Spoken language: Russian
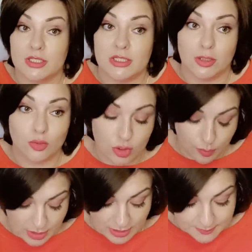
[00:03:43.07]
я тоже
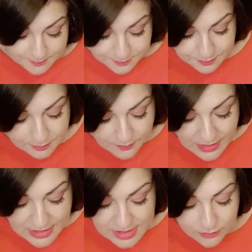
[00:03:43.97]
брала
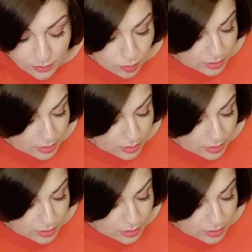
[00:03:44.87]
символ года